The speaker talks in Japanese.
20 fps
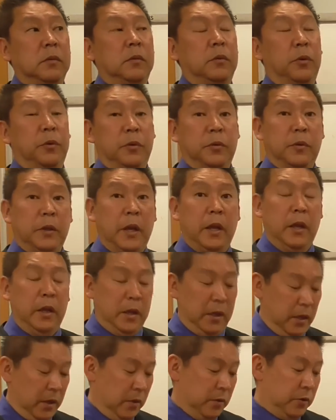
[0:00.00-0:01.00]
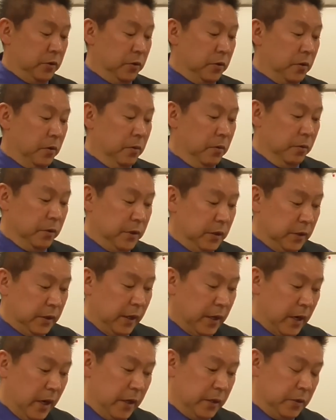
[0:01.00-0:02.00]
というね宗教法人
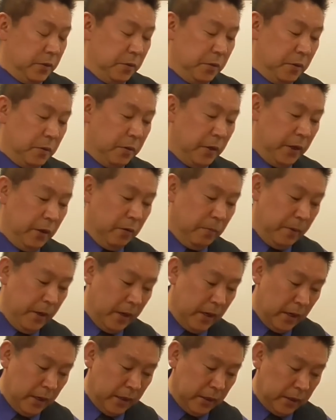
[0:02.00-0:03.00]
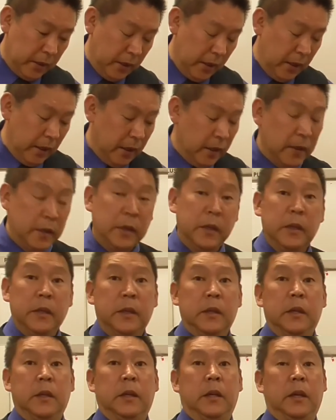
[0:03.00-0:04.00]
世界中にこれ広められて、
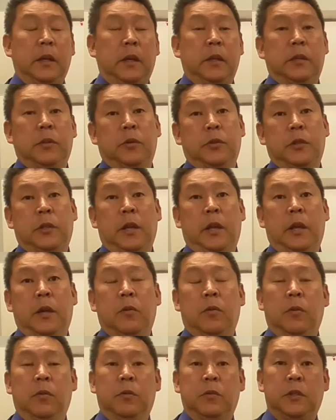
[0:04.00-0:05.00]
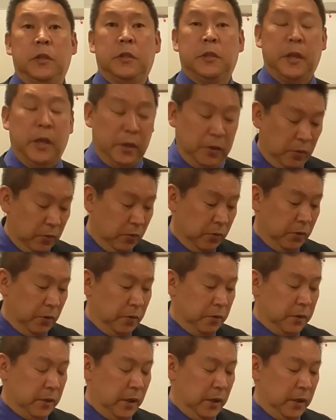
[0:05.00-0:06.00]
えー、そして幸福実現党
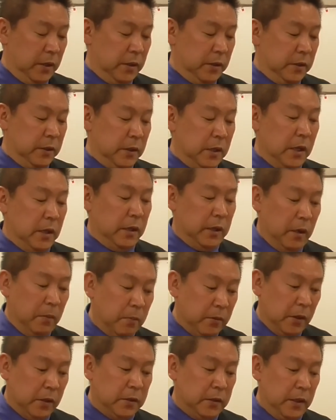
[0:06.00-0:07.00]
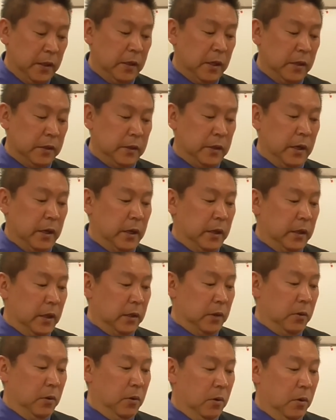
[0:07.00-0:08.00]
という政治団体もですね立ち上げ
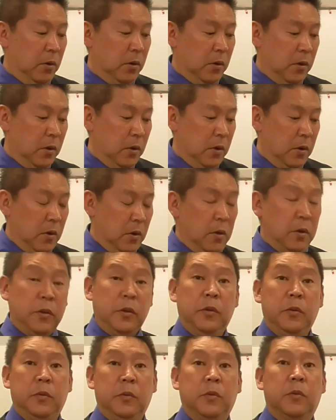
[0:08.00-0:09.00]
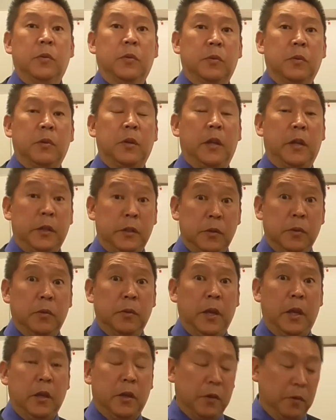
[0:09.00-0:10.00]
たということで、非
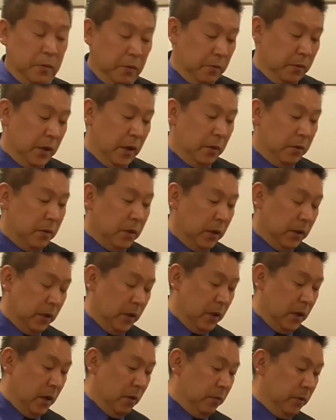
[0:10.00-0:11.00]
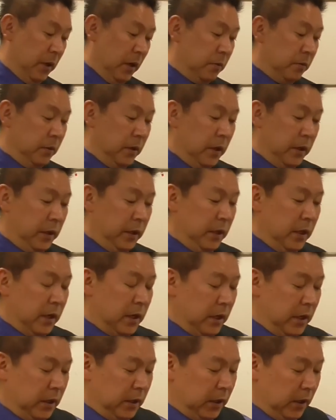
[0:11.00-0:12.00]
常に影響力のある方がお亡くなりに
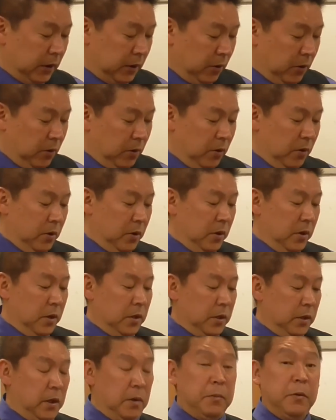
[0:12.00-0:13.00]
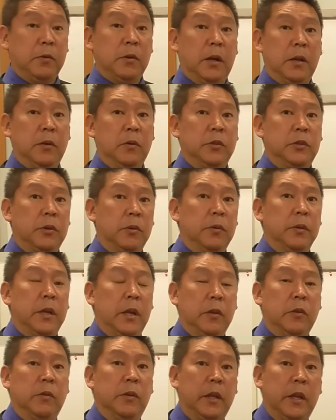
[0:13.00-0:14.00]
なられたと。で僕はあの長
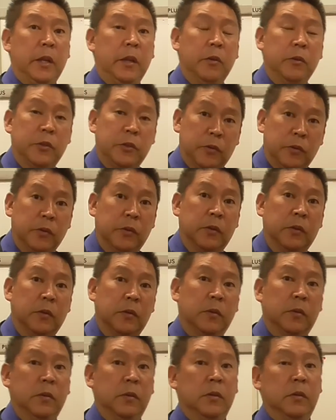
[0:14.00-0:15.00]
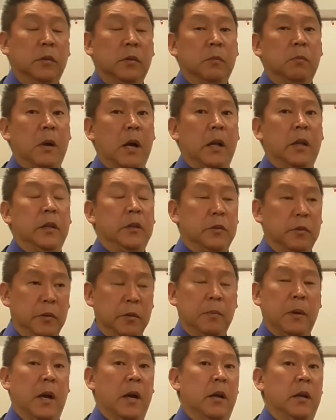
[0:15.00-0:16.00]
男のねひろし君、うんまあ、非
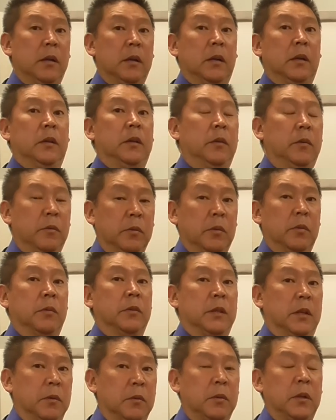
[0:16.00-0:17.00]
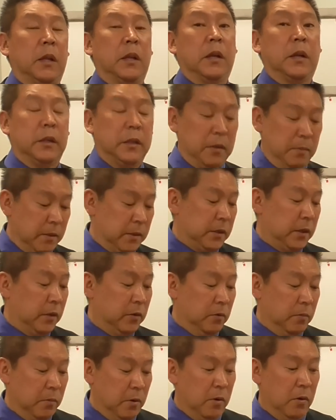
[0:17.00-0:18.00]
常に、まあ、お父さんと戦ってますけ
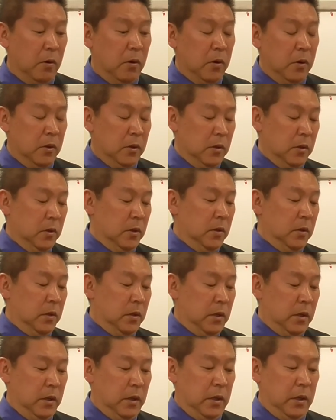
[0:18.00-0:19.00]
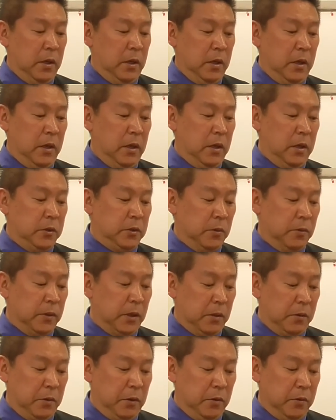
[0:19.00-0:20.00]
ども、えー、
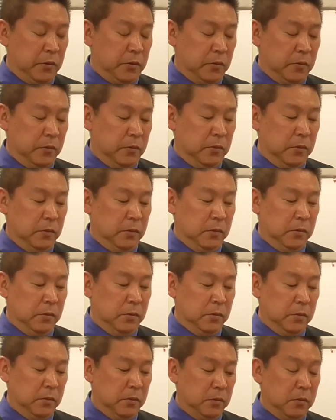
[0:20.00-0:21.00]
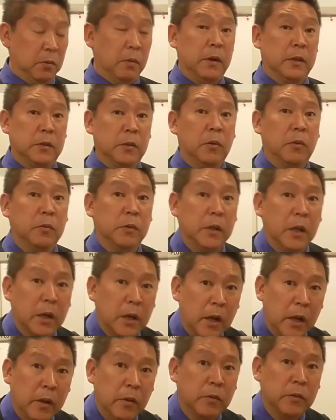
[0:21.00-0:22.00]
長男のひろし君とはすごく
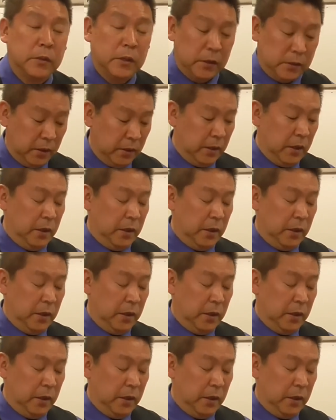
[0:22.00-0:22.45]
仲良くさせ